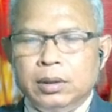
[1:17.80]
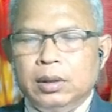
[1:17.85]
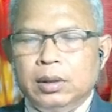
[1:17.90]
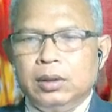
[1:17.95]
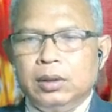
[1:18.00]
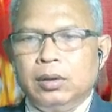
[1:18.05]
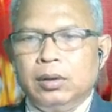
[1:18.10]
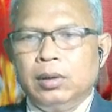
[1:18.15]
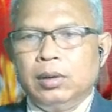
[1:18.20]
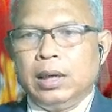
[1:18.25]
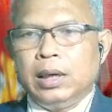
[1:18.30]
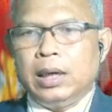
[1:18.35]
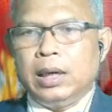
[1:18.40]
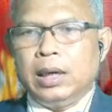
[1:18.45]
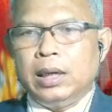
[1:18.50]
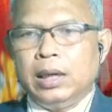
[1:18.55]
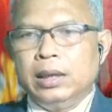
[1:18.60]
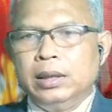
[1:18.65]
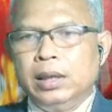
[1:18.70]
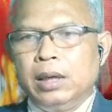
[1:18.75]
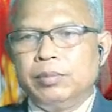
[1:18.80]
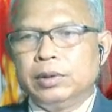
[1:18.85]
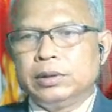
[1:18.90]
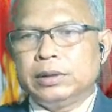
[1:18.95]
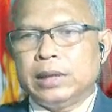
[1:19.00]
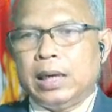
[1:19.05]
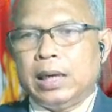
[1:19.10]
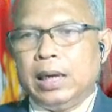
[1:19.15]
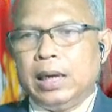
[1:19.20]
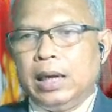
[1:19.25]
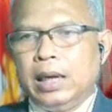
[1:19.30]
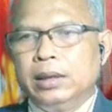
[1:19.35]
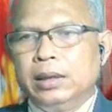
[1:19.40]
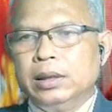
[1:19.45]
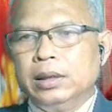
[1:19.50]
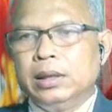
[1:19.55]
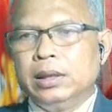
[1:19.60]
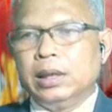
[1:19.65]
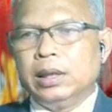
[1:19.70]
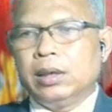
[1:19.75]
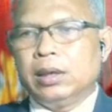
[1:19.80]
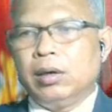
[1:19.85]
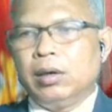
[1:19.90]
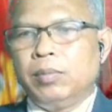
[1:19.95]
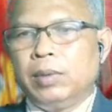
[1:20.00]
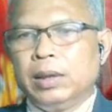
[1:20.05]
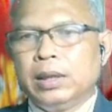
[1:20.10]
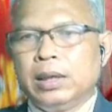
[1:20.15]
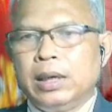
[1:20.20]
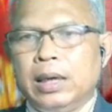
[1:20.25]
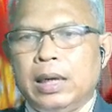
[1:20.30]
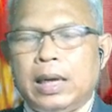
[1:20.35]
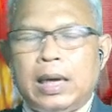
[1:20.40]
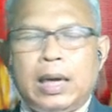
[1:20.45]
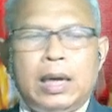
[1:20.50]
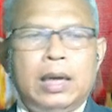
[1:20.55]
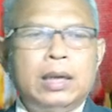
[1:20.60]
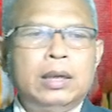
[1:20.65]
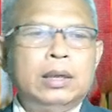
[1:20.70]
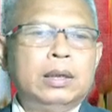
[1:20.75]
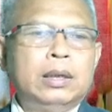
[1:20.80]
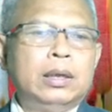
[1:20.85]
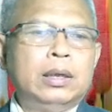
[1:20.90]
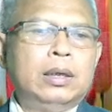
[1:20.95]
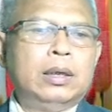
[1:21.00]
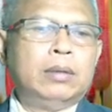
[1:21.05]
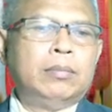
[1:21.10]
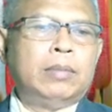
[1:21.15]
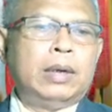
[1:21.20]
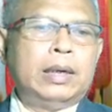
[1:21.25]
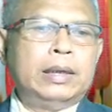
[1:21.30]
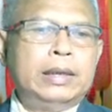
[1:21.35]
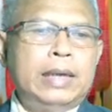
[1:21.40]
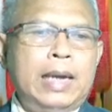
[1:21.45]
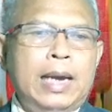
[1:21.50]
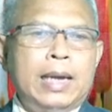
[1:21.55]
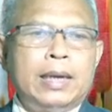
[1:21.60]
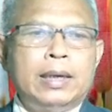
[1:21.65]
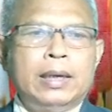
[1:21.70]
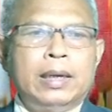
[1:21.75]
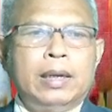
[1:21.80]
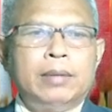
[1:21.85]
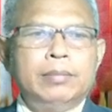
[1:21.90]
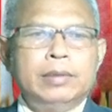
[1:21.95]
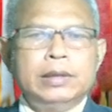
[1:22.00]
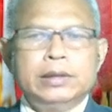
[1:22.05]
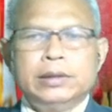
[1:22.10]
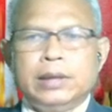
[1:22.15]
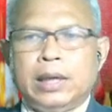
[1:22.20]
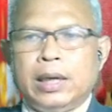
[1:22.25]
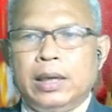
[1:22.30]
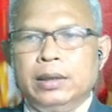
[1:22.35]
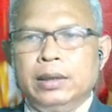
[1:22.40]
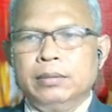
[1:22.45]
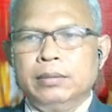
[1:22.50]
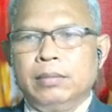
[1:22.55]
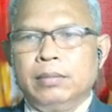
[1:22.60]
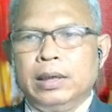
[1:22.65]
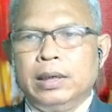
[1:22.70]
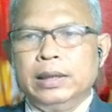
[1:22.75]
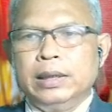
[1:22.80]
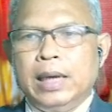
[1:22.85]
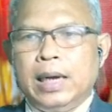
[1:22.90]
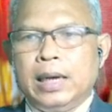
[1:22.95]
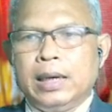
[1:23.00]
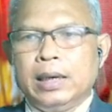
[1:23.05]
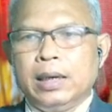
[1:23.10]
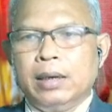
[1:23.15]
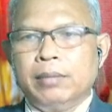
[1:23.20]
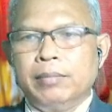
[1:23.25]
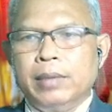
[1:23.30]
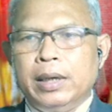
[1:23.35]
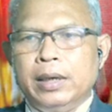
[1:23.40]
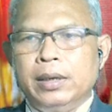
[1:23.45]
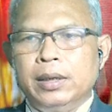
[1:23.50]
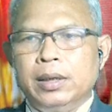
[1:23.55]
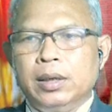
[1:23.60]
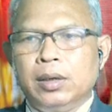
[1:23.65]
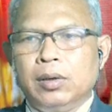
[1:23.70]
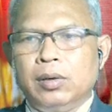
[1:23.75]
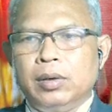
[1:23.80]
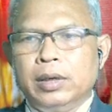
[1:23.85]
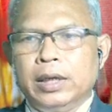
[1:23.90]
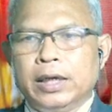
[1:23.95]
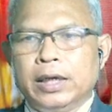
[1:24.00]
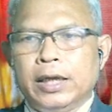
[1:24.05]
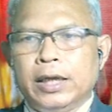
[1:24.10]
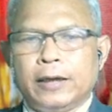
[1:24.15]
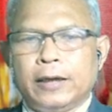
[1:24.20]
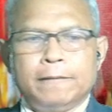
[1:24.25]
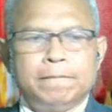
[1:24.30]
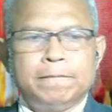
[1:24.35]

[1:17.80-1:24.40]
ต้องการที่จะปรึกษาหารือแล้วก็พัฒนามารยาทนะครับ นิสัย มารยาทนะครับแนเนอร์ของเด็กๆ